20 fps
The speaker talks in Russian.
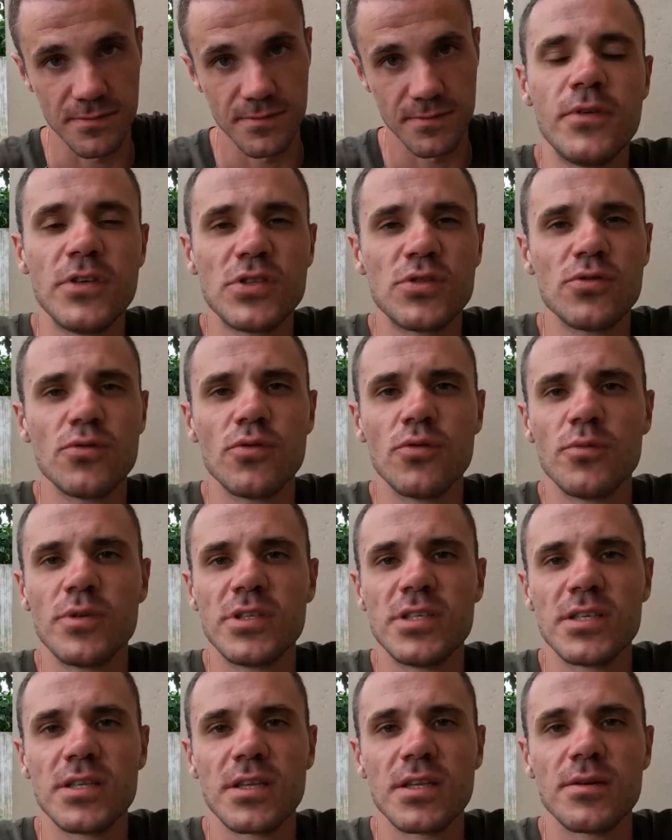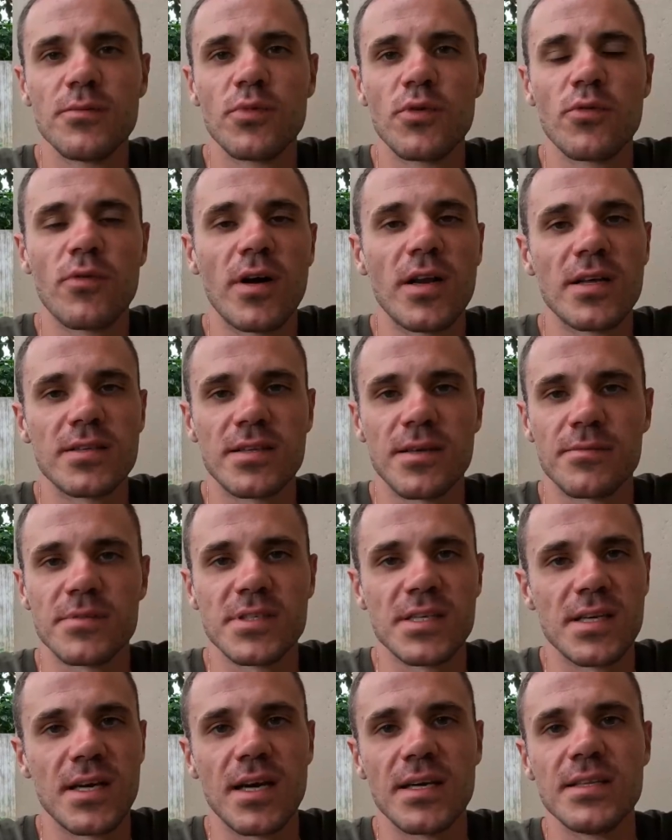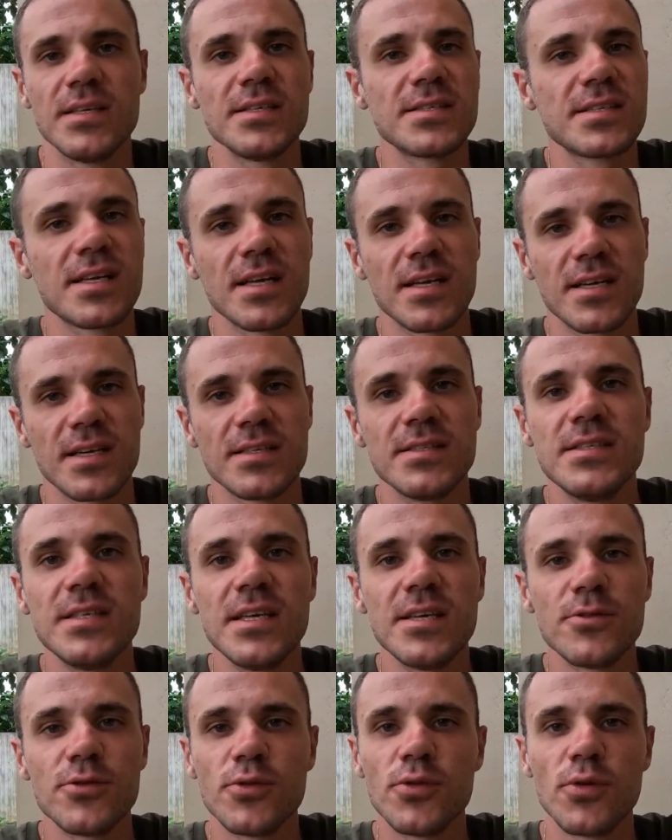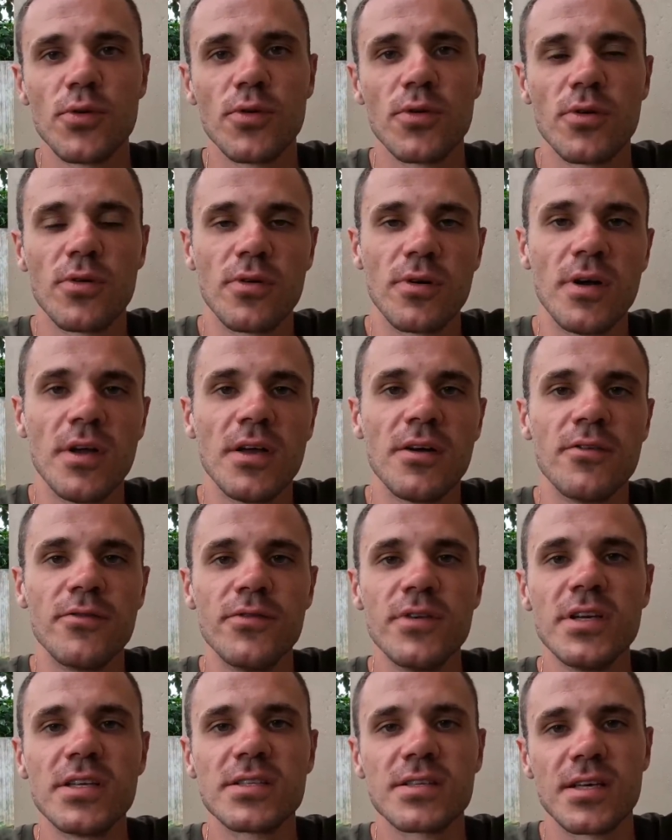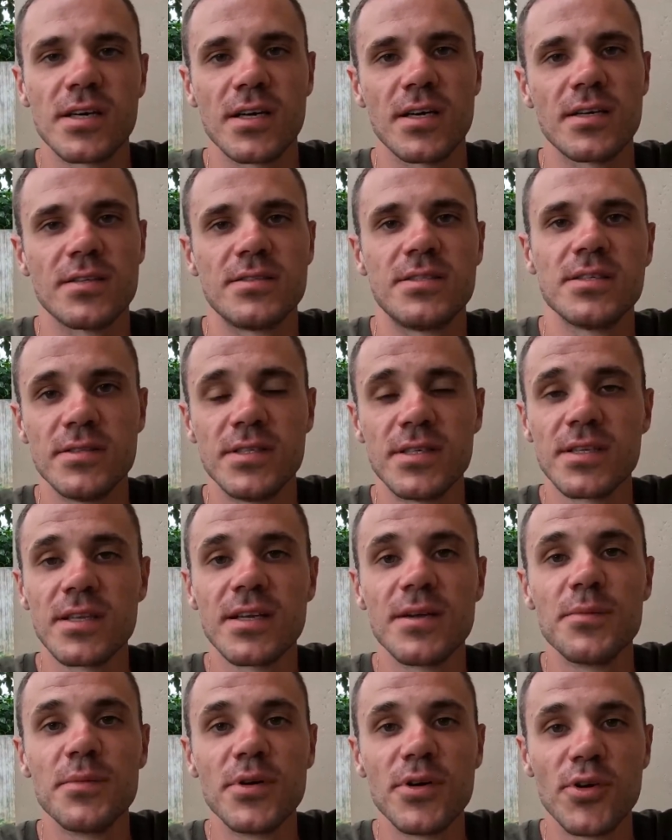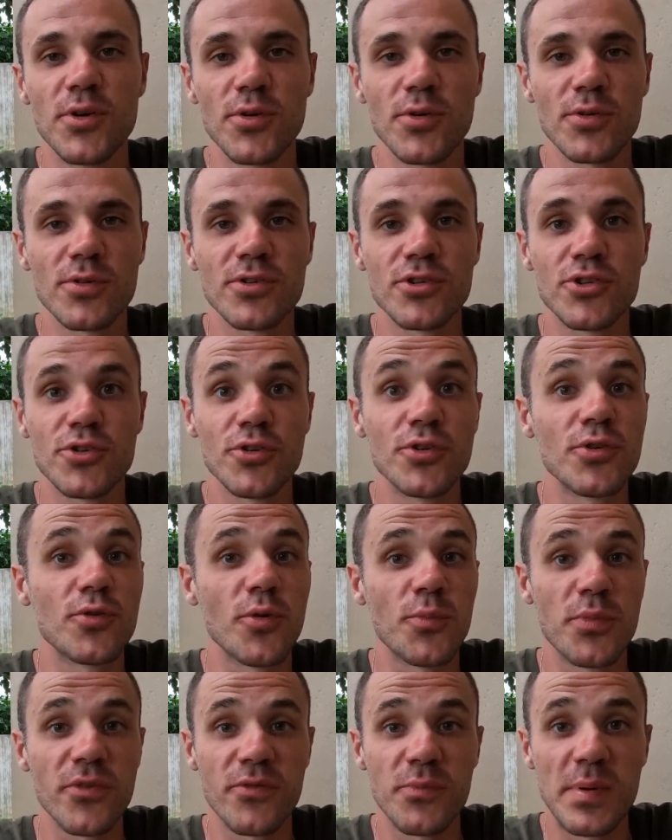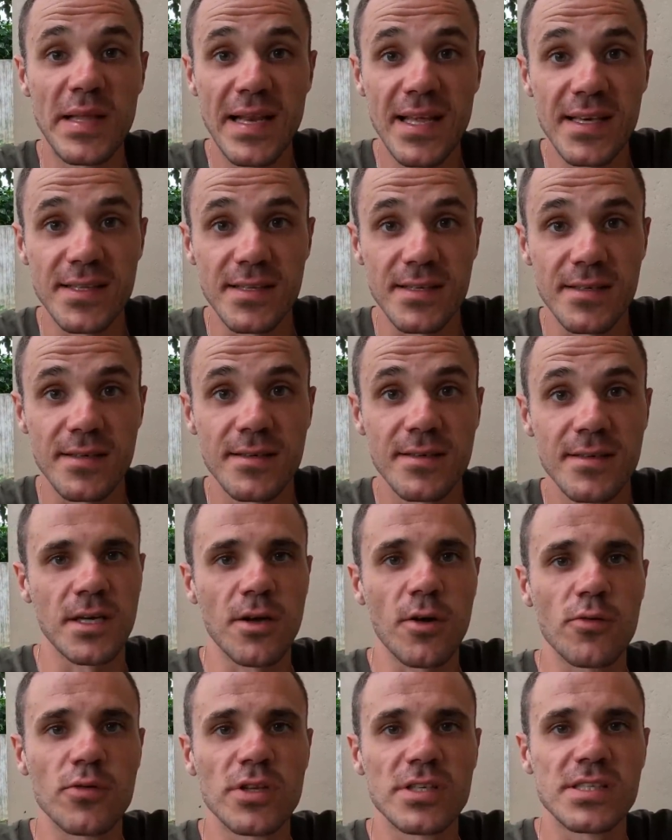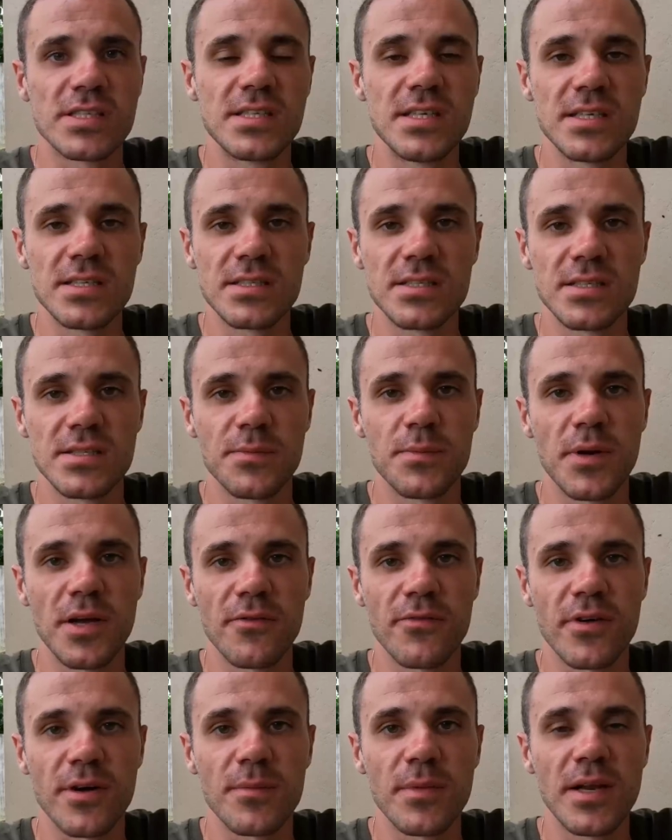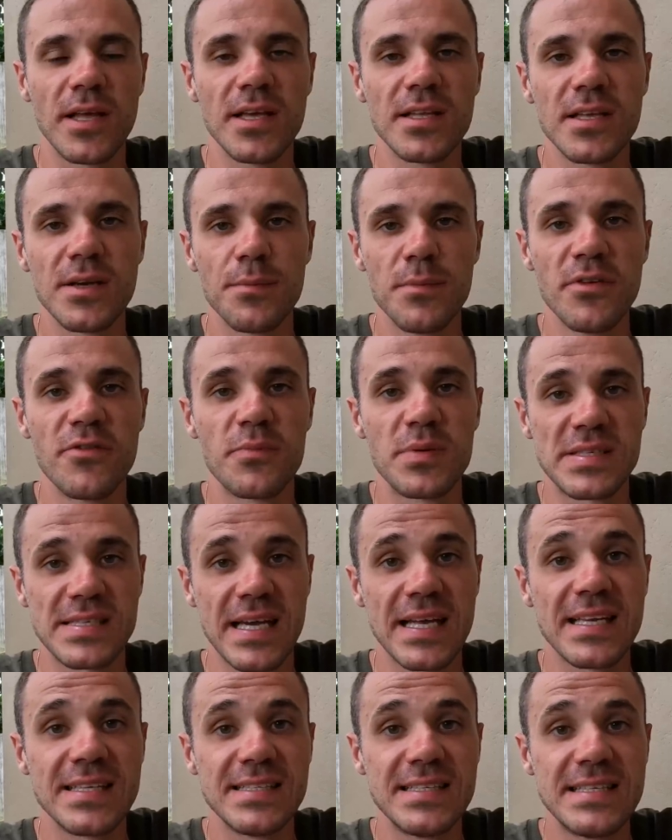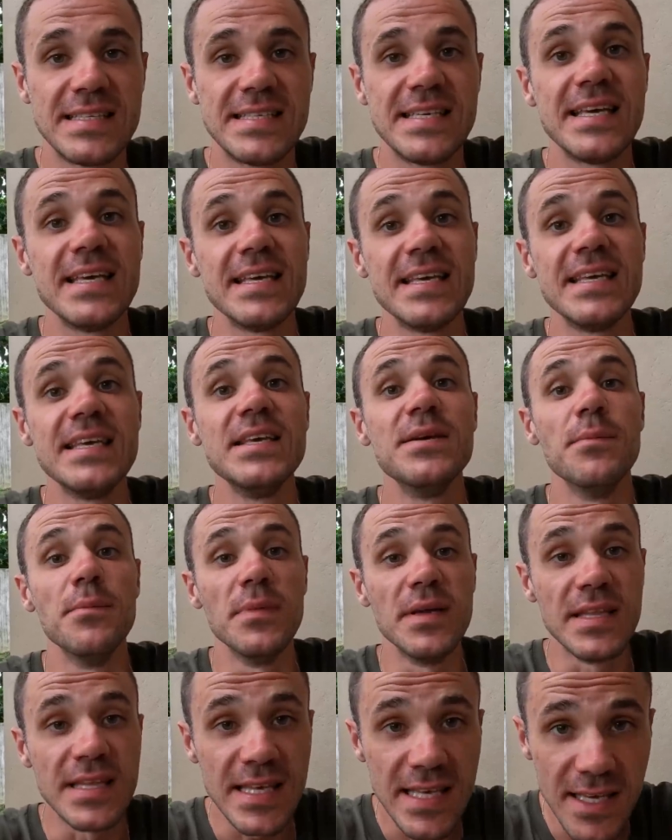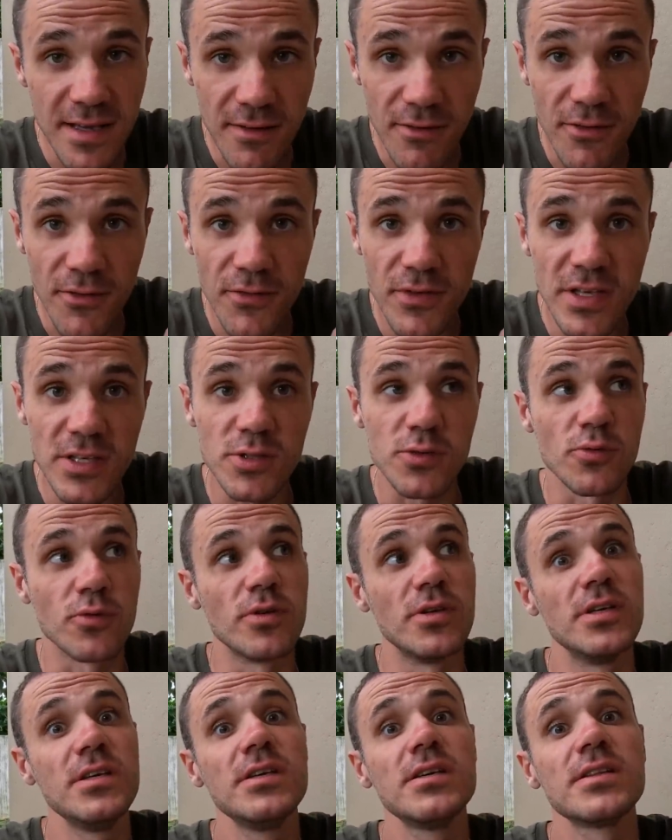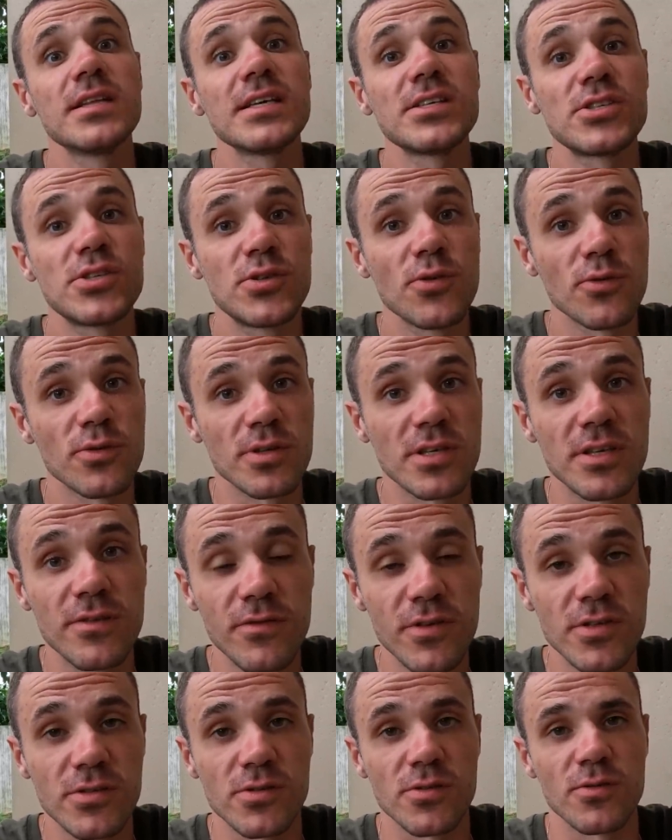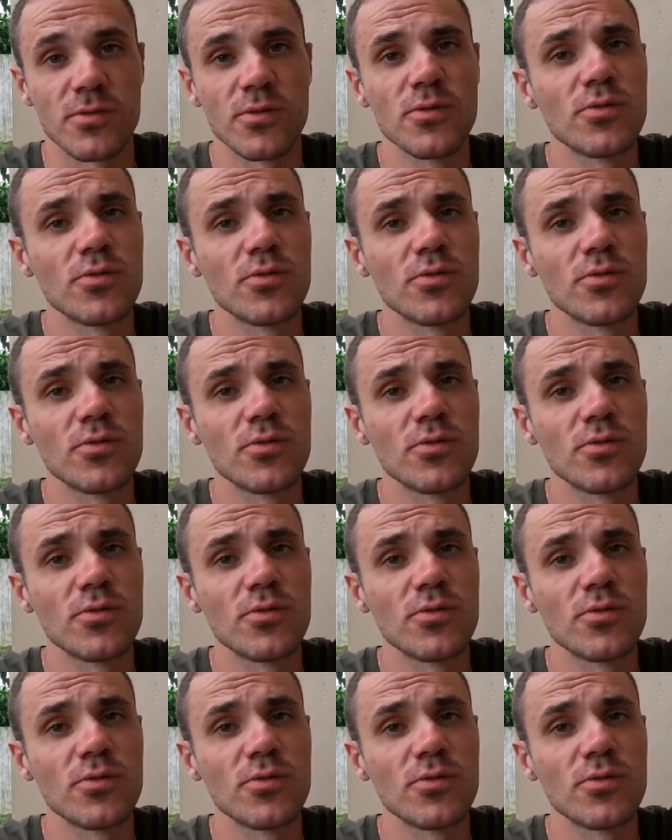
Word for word: Визу мы делали буквально там за несколько дней до вылета, делали мы ее еще не купив билеты. Так как у нас дети, при оформлении мы вписали детей и мне в визу, и Настенке визу,